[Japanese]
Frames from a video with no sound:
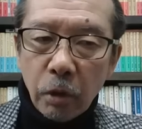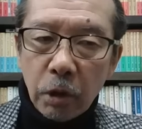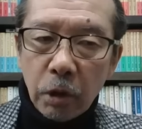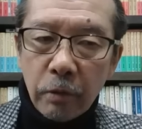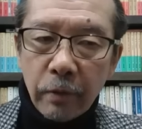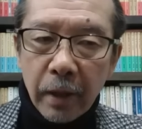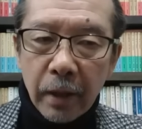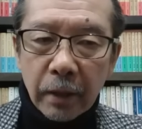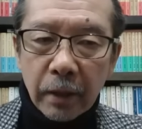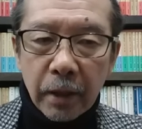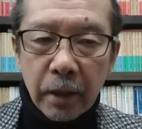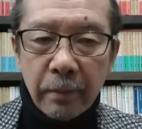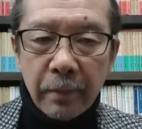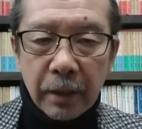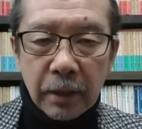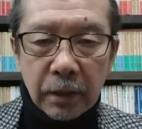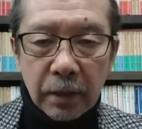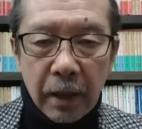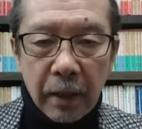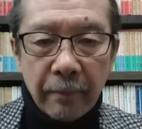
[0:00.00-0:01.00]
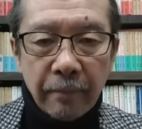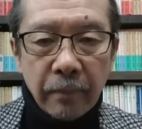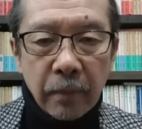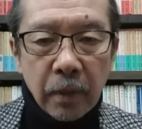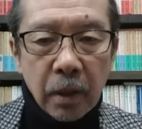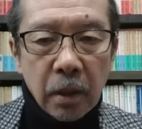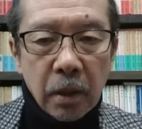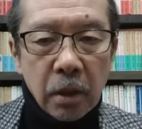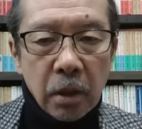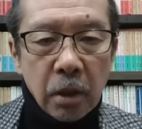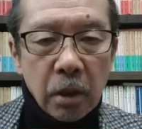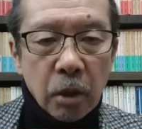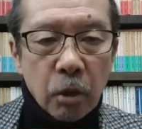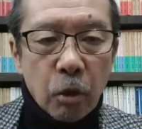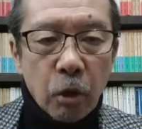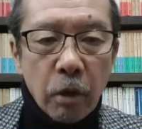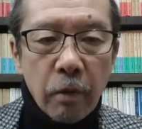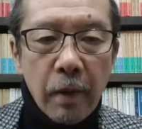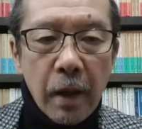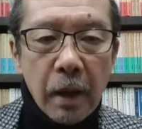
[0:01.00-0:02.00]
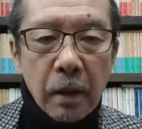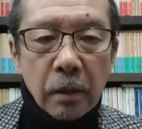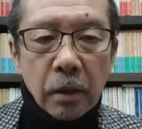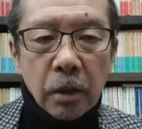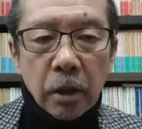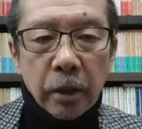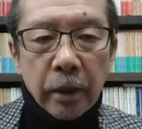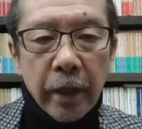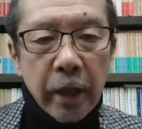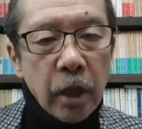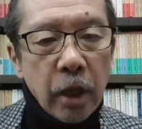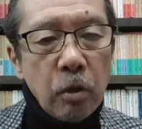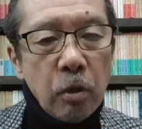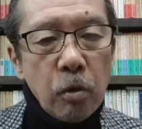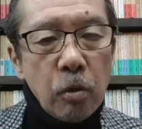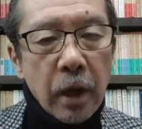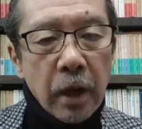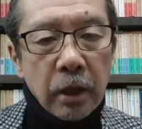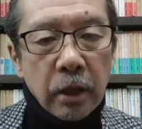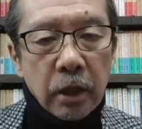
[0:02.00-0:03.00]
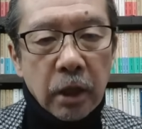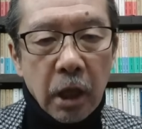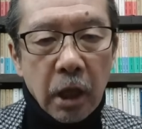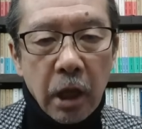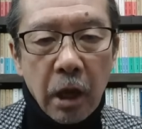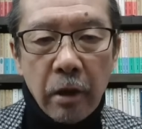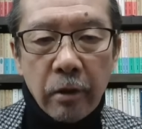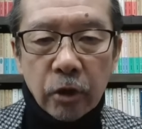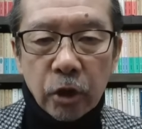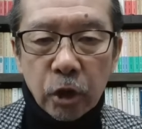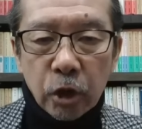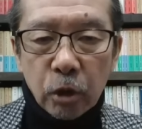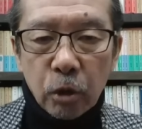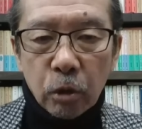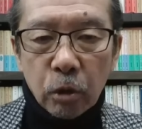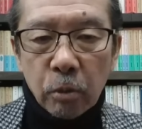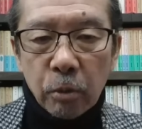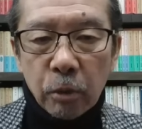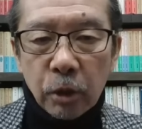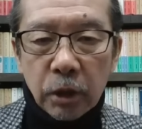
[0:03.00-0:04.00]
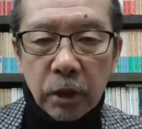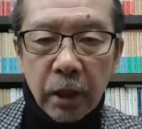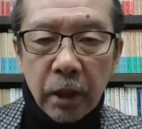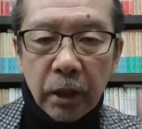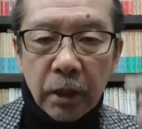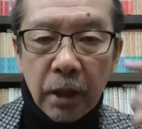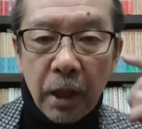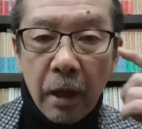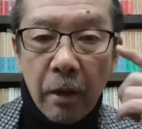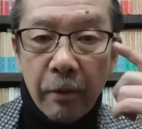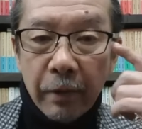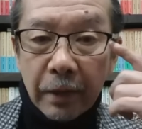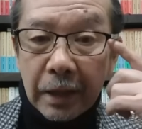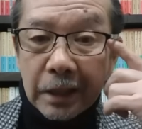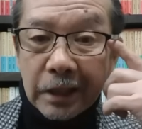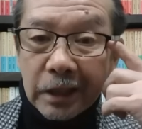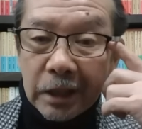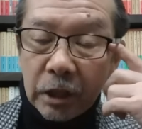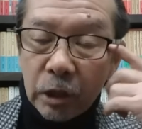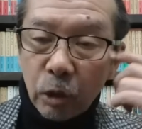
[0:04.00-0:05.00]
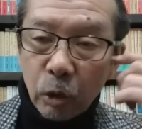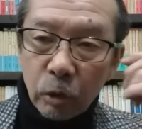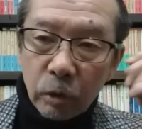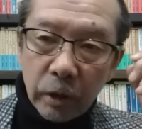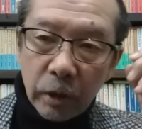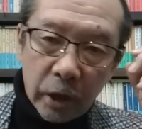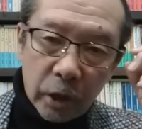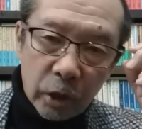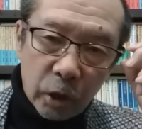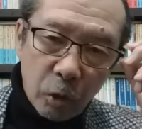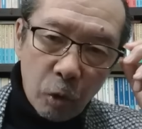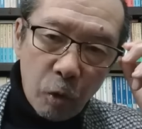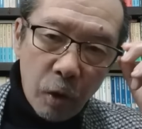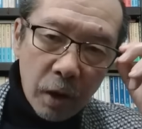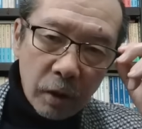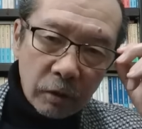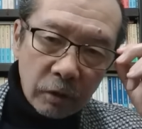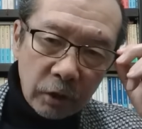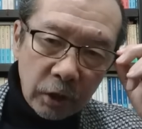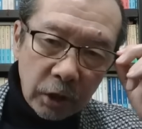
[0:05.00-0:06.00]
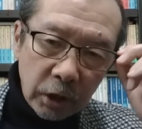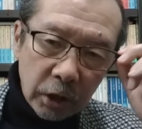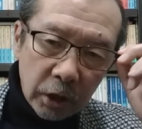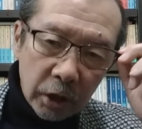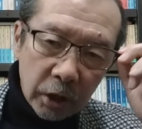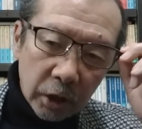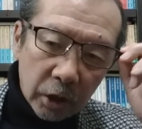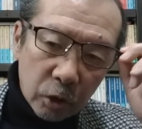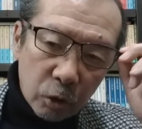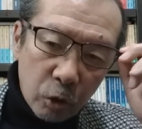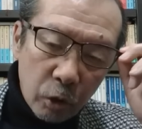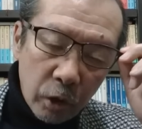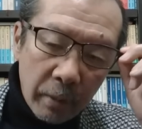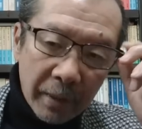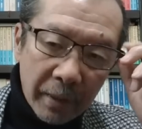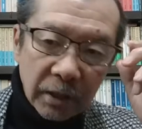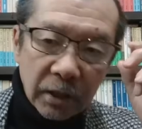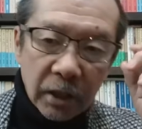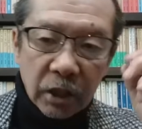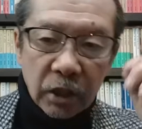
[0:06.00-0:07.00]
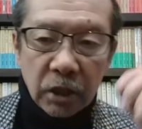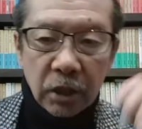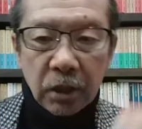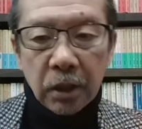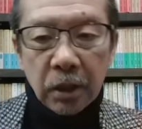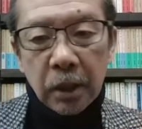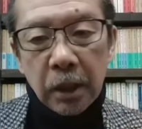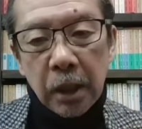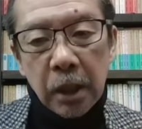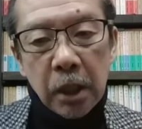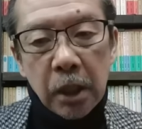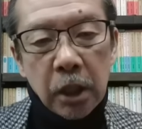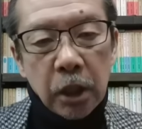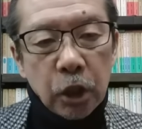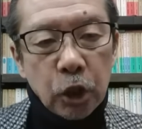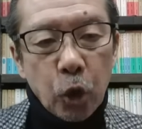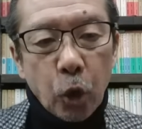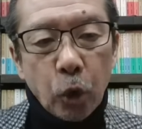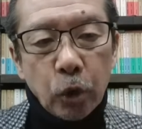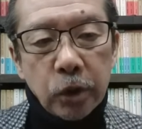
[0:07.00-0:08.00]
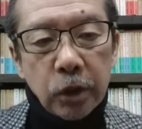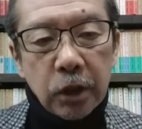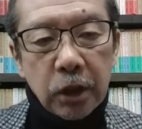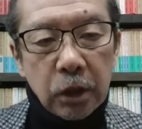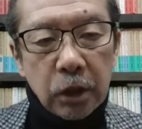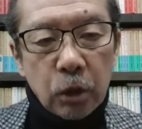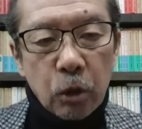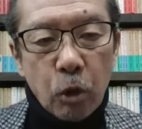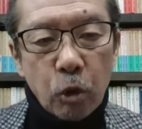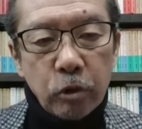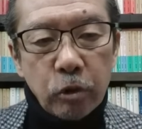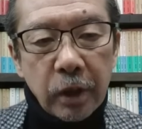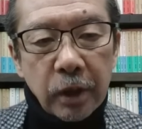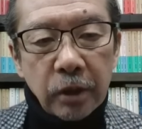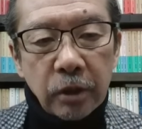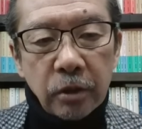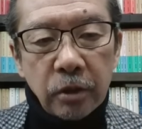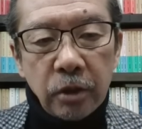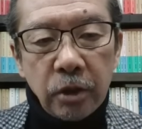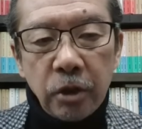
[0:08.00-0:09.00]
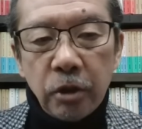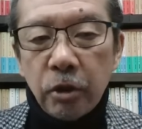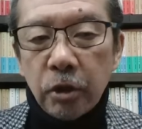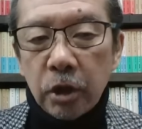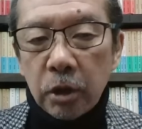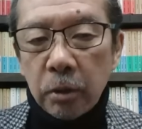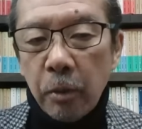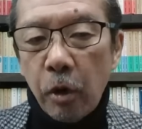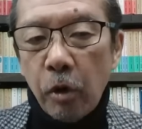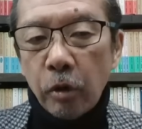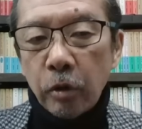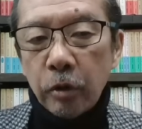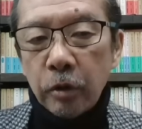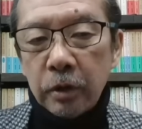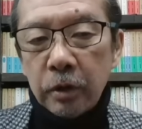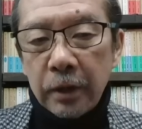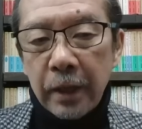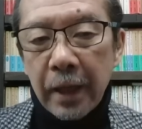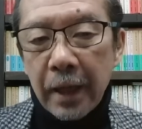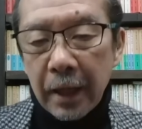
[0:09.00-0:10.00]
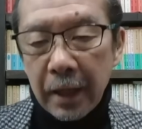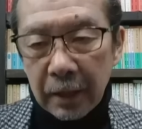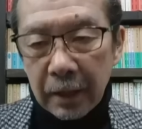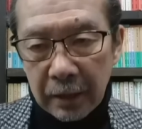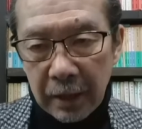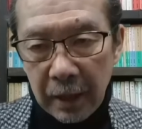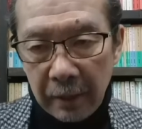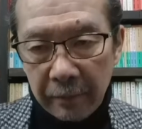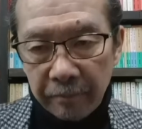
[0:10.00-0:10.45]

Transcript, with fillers: 言われていました。これは芸能界に関わる仕事もしていた私にとって脅迫に聞こえましたし、正直告発する勇気も出なかった。